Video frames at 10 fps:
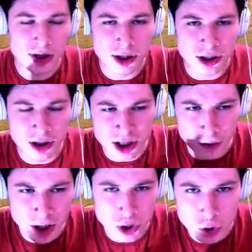
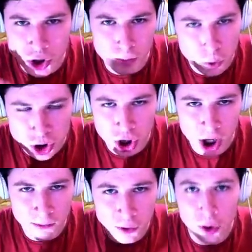называешь то
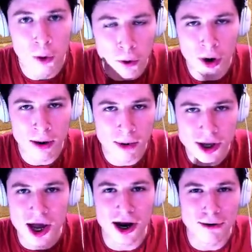чмошником, то лохом, а
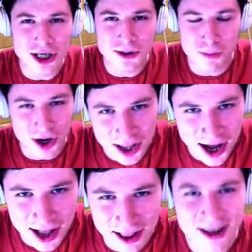теперь говоришь
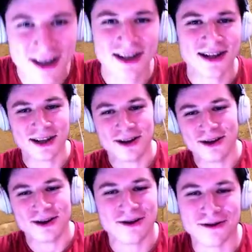братан.
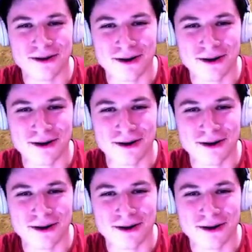Ох.